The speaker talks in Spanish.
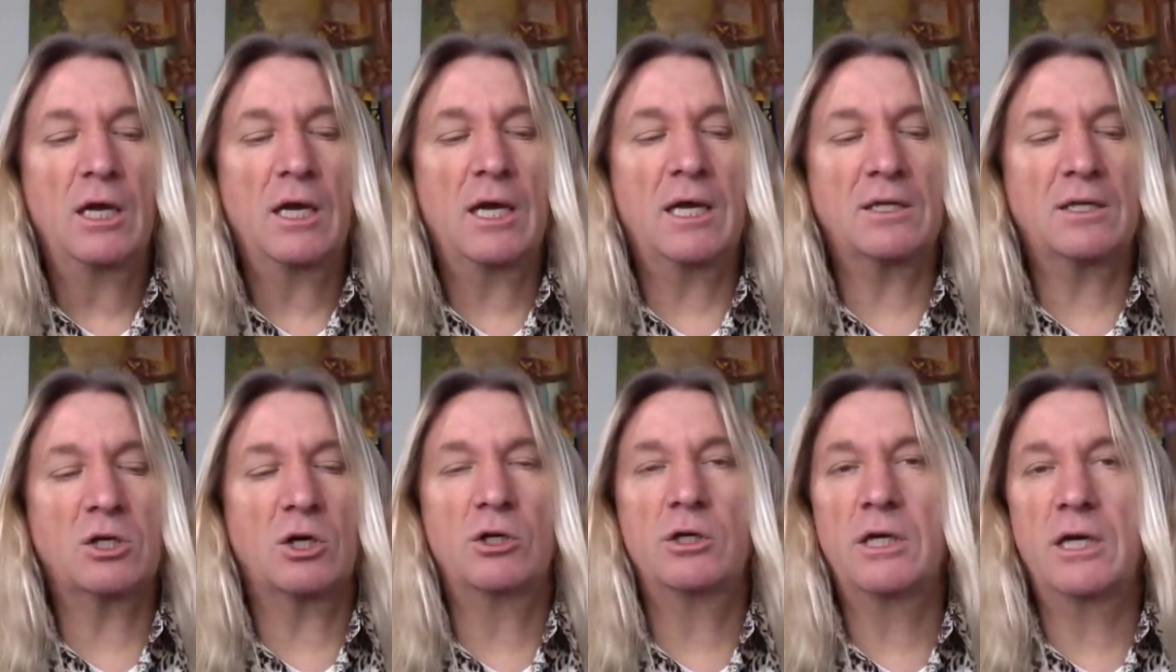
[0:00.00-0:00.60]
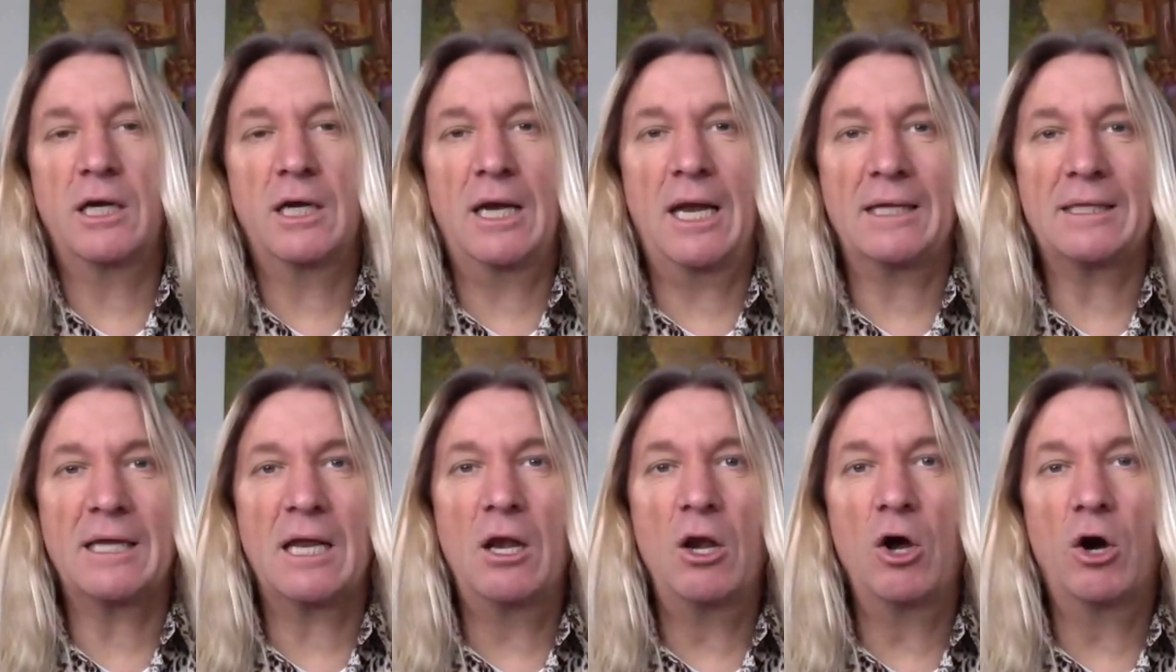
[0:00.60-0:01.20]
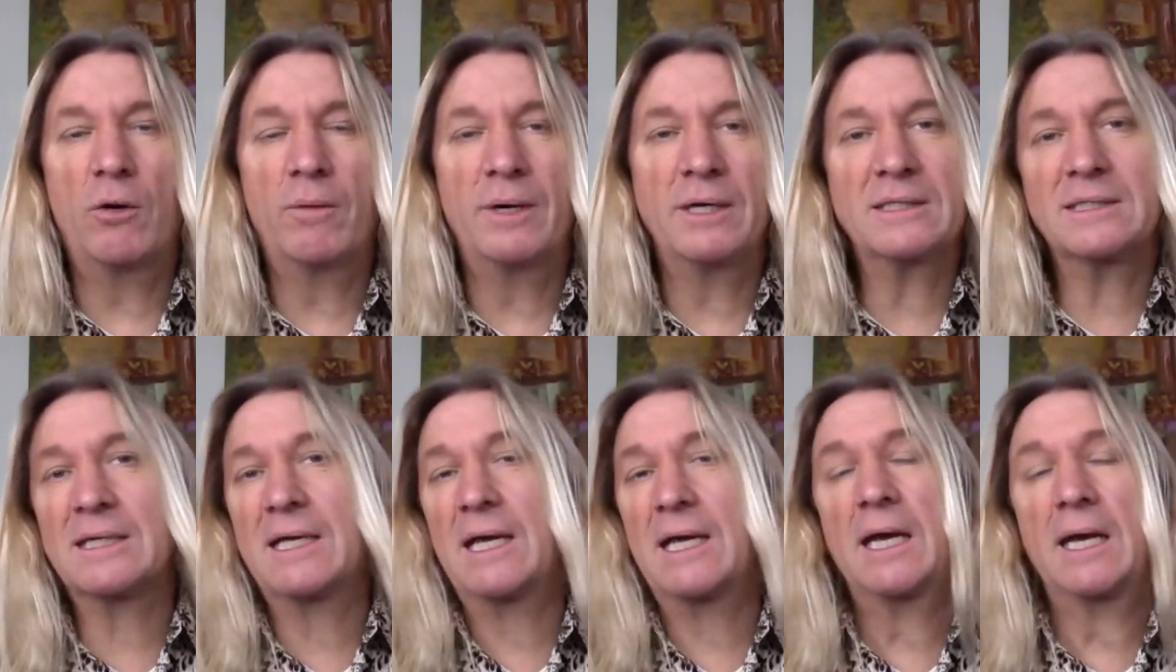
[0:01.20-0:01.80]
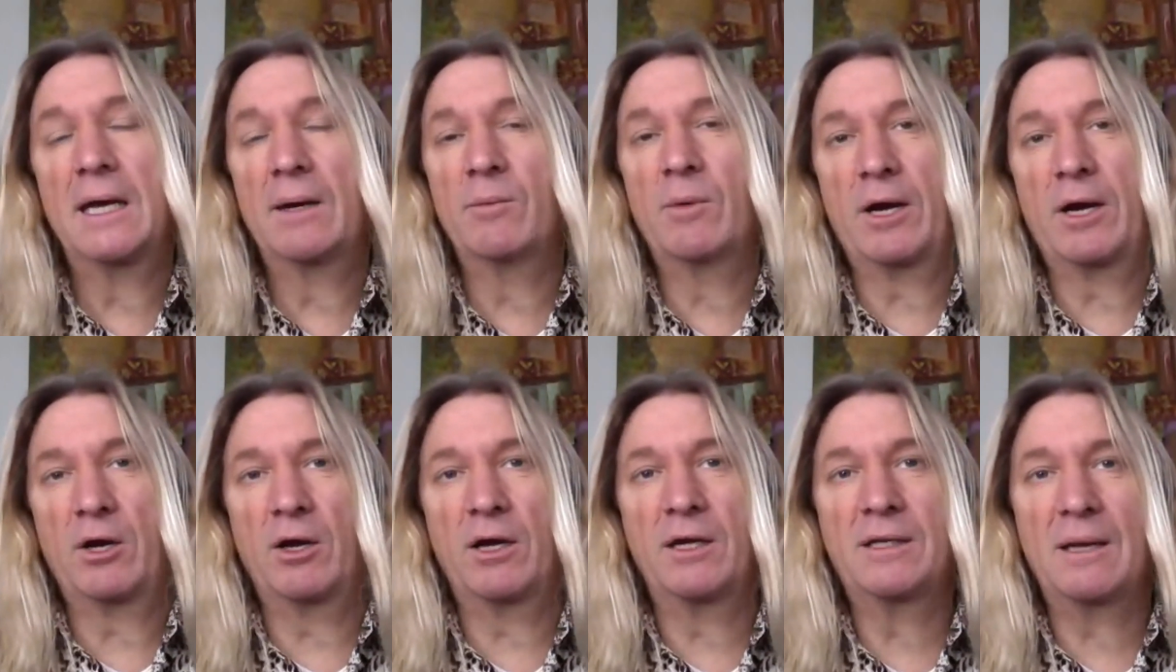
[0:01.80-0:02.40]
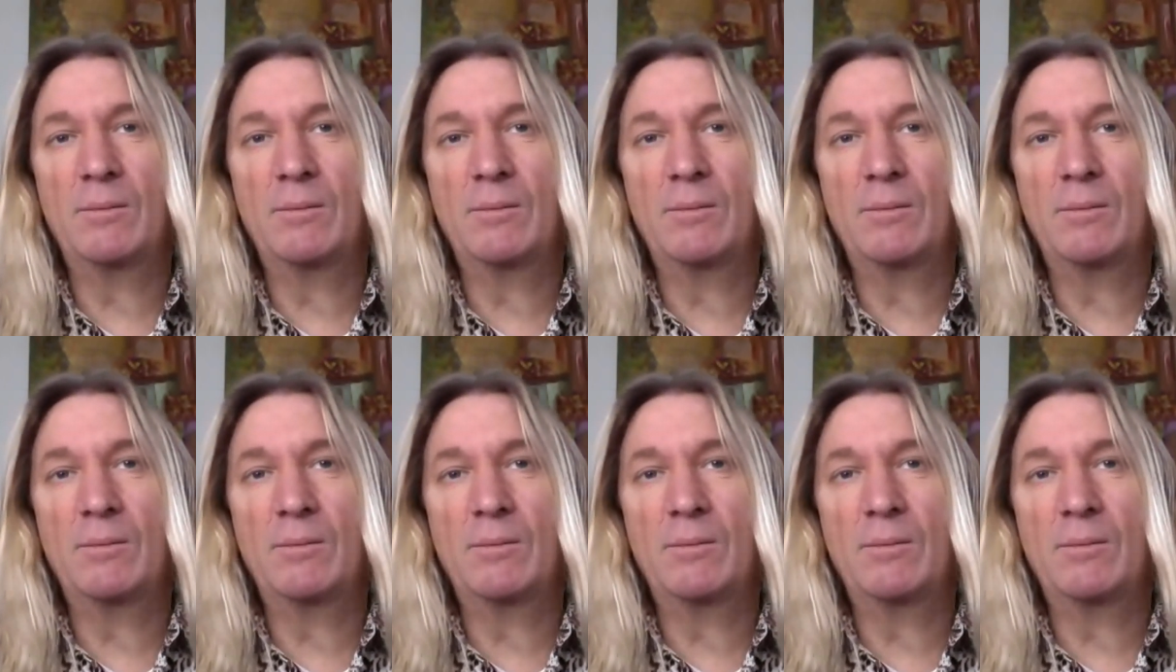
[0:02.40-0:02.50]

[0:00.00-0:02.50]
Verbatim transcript: que son eh, Latin Lovers, que bueno,